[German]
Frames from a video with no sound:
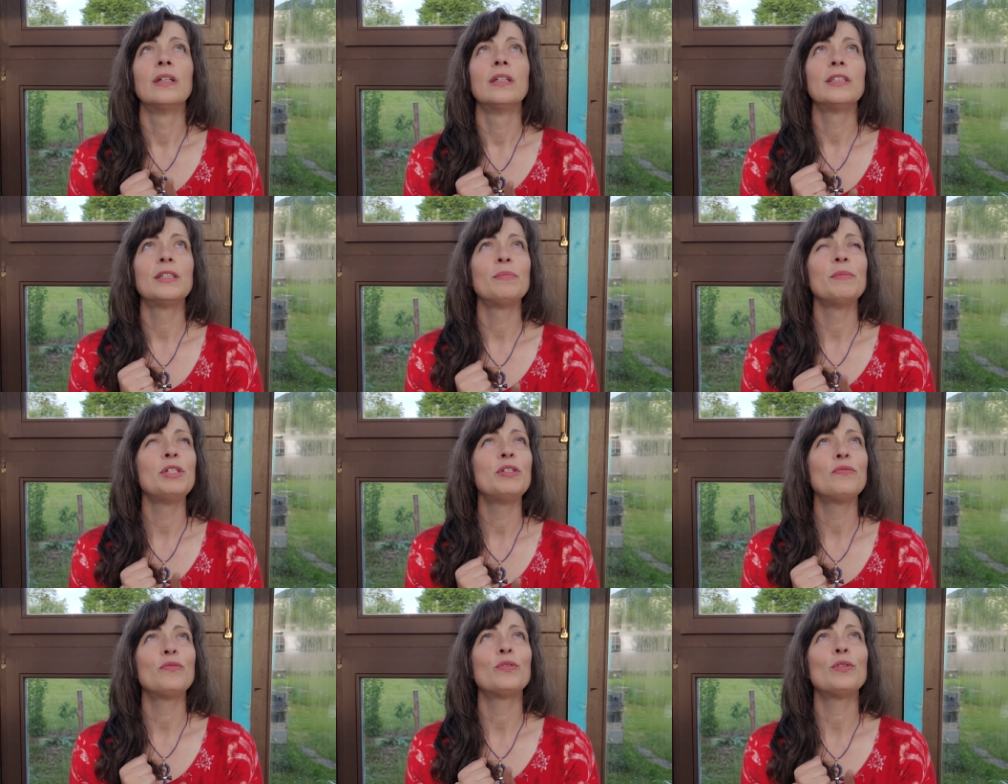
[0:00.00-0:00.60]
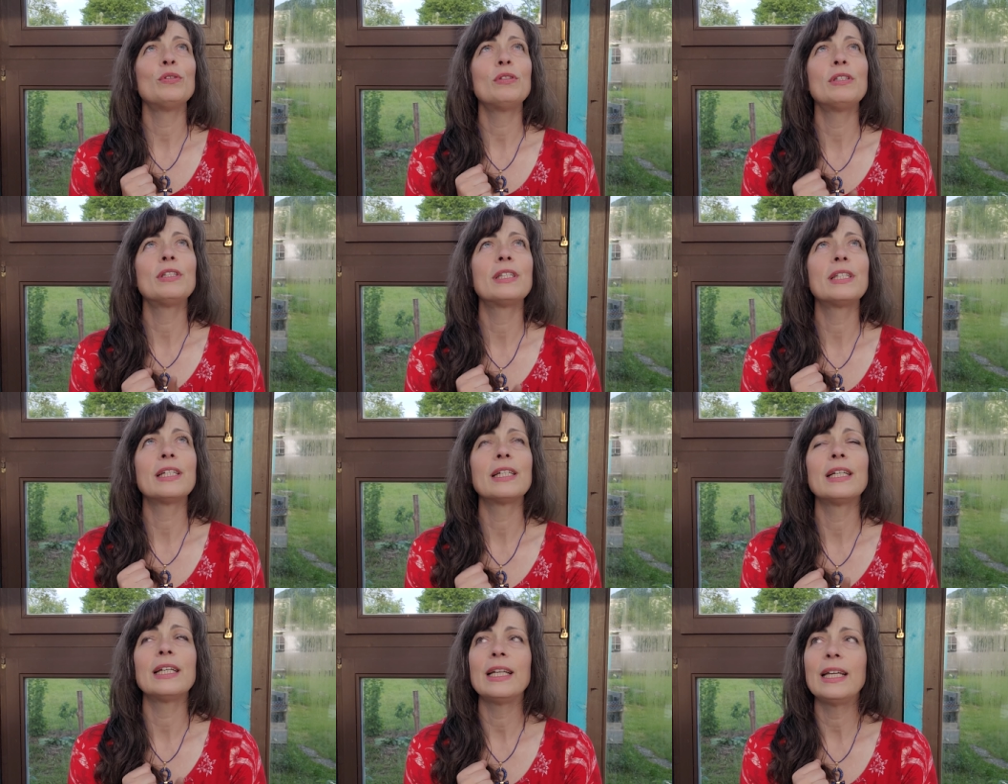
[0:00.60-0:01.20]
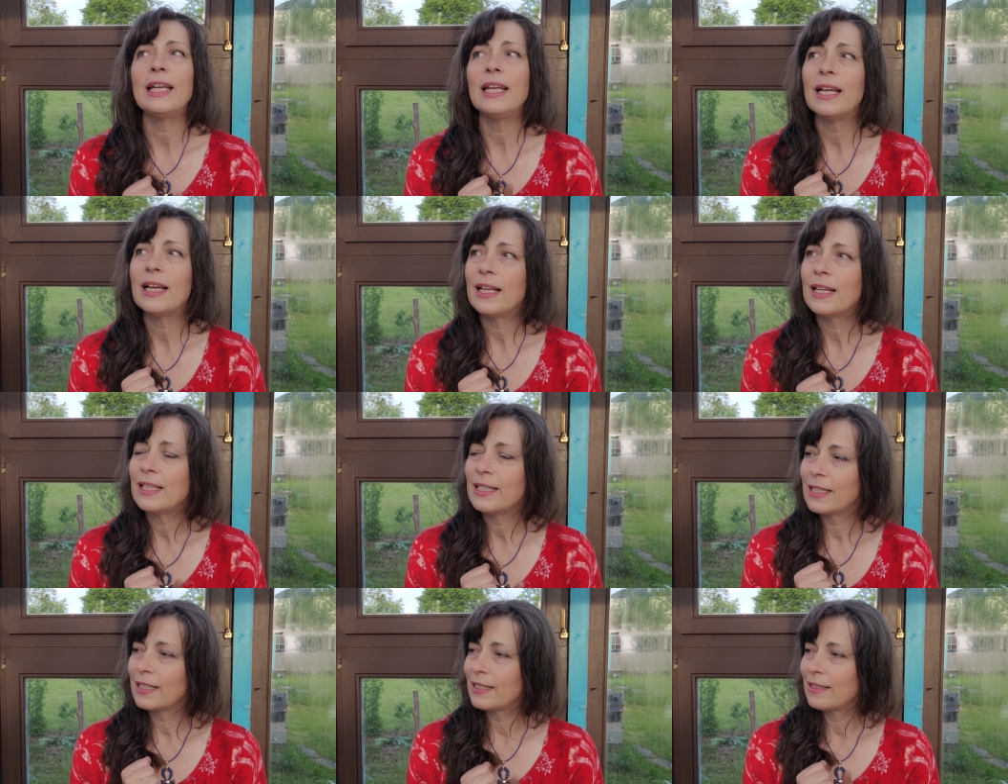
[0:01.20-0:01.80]
Es mich
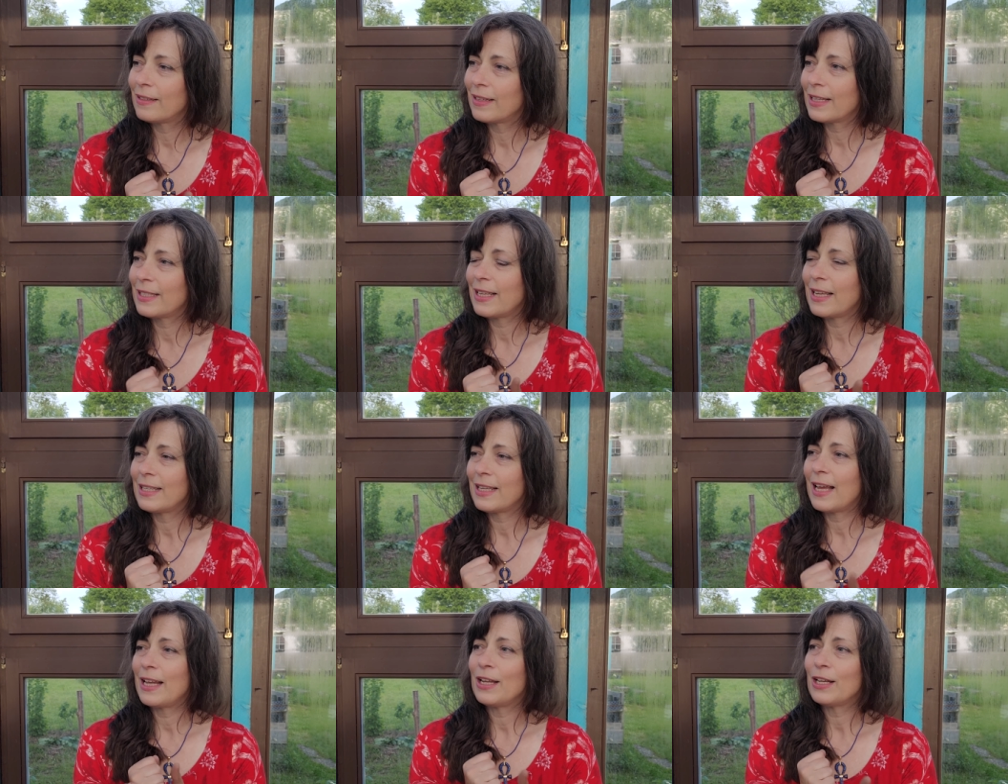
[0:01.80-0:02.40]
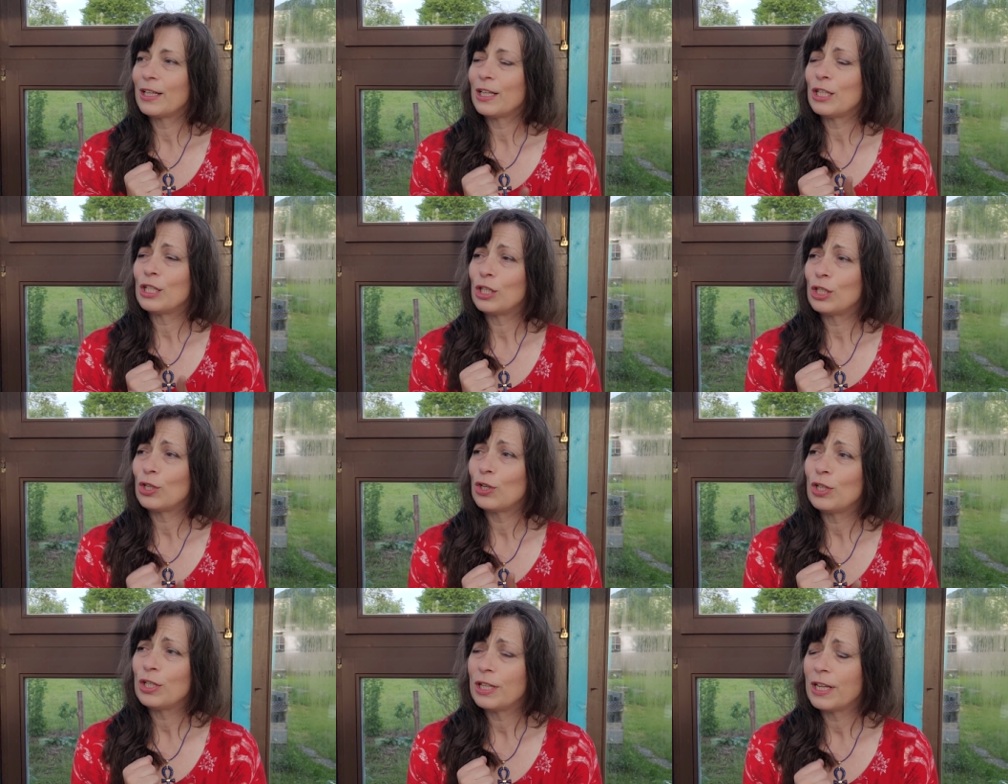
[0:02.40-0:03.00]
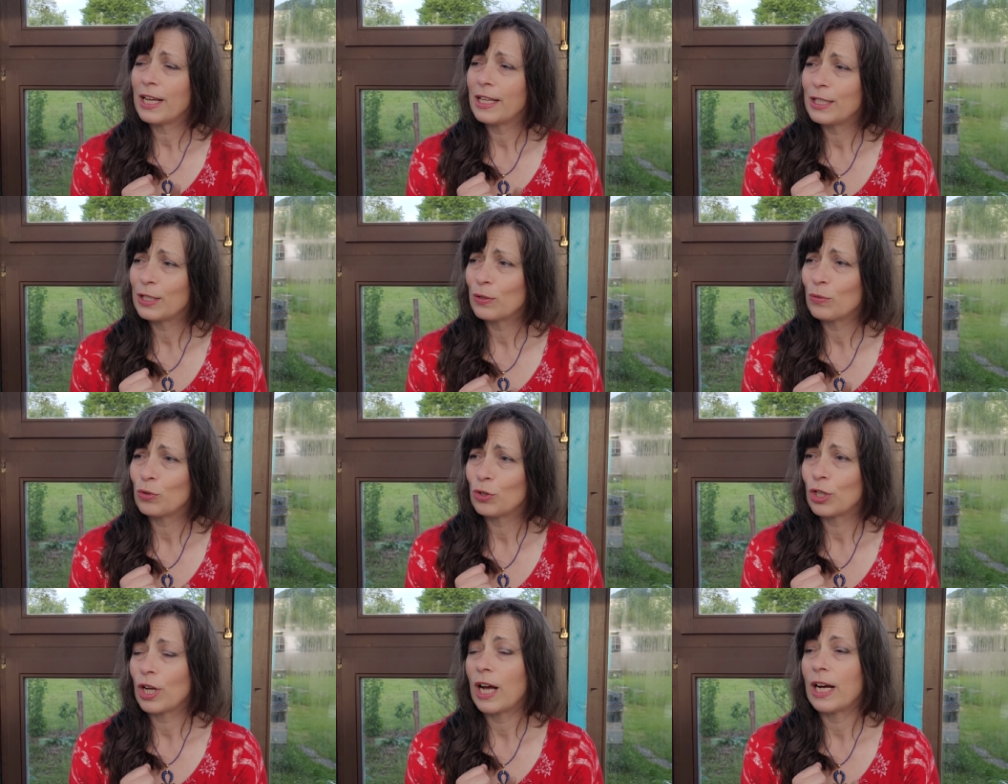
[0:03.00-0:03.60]
frustriert, dass er seiner Gesundheit
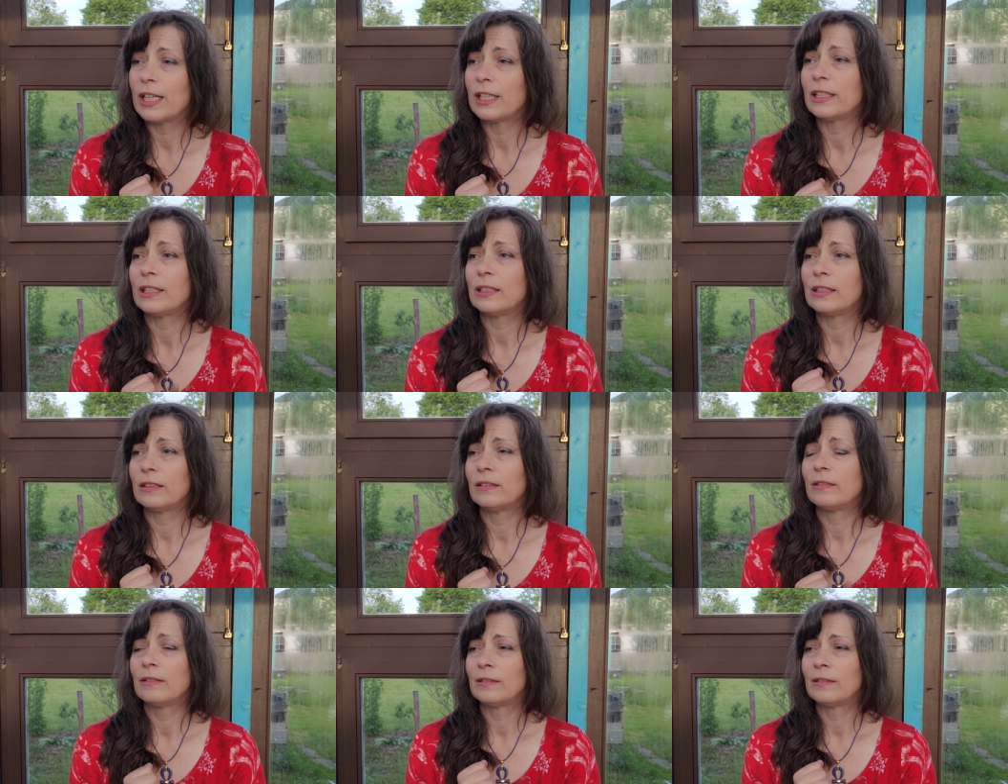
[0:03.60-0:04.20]
so schadet.